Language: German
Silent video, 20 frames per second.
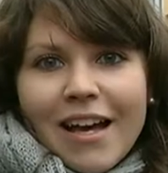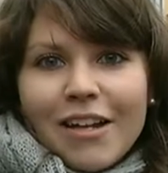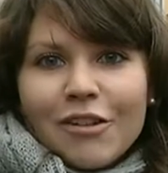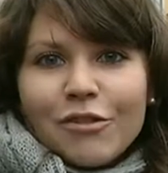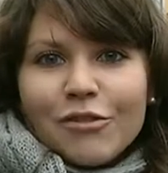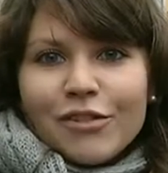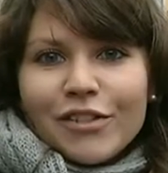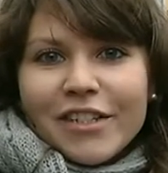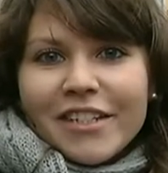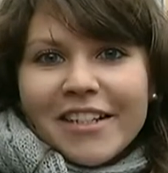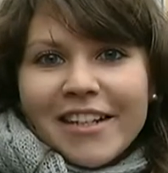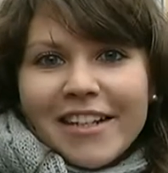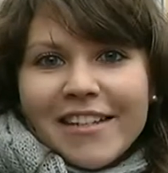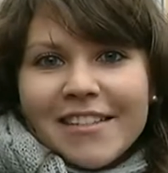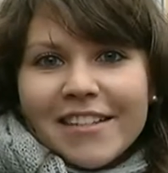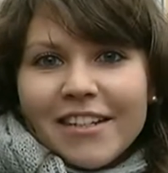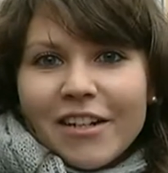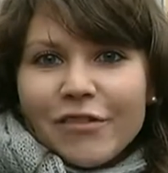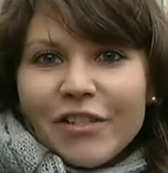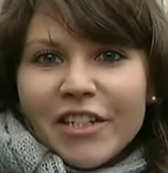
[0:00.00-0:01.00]
Hallo, ich
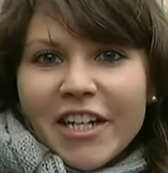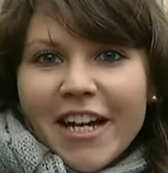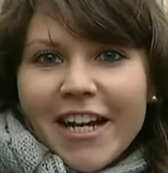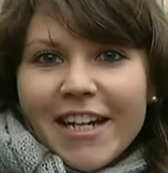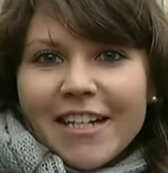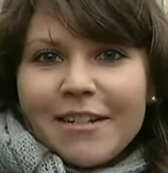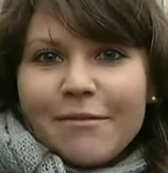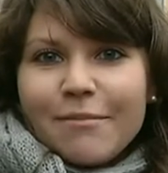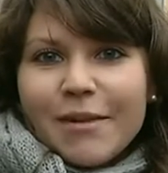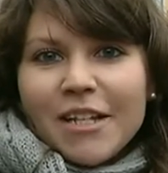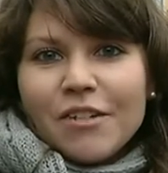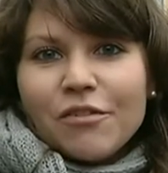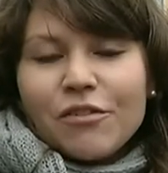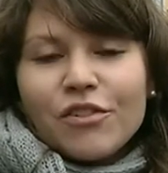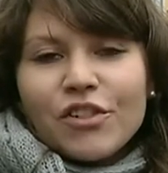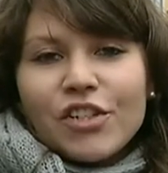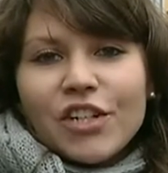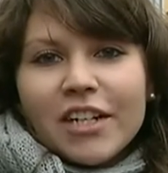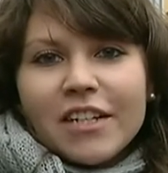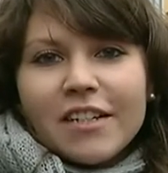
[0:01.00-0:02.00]
heiße Lavinia Handelmann
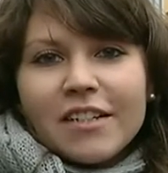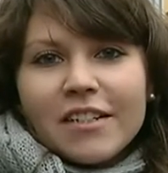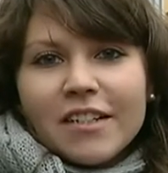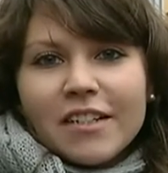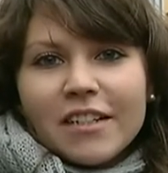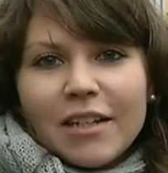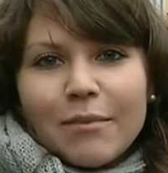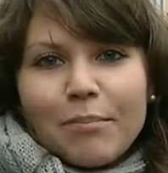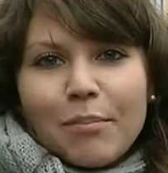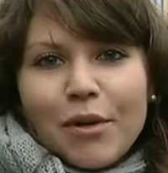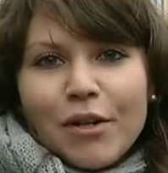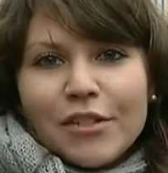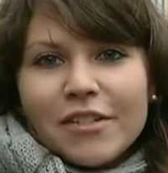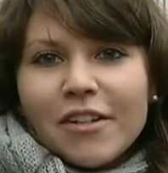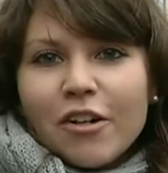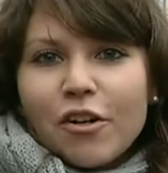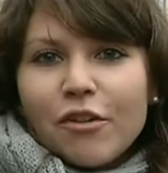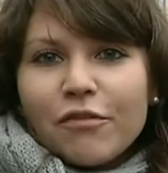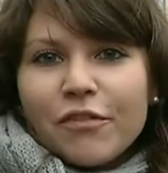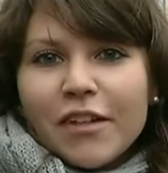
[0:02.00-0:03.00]
und schicke den
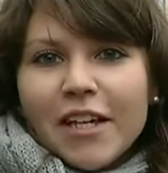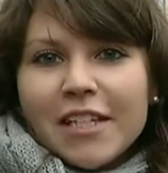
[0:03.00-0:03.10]
Reporter auf